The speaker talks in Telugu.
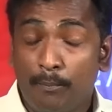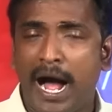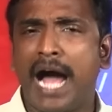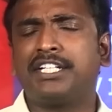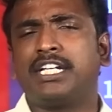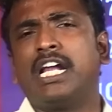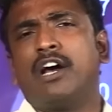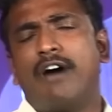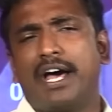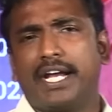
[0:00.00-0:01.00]

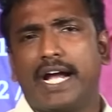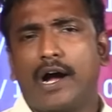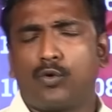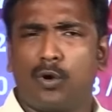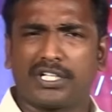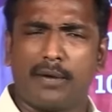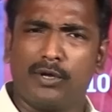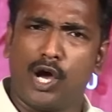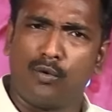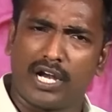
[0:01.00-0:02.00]
పార్టీల వారీగా
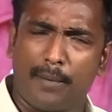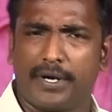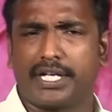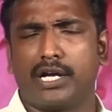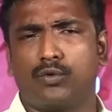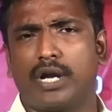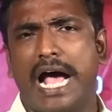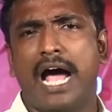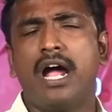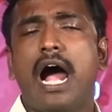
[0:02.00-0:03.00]
కూటమిలో ఉన్నప్పటికీ కూడా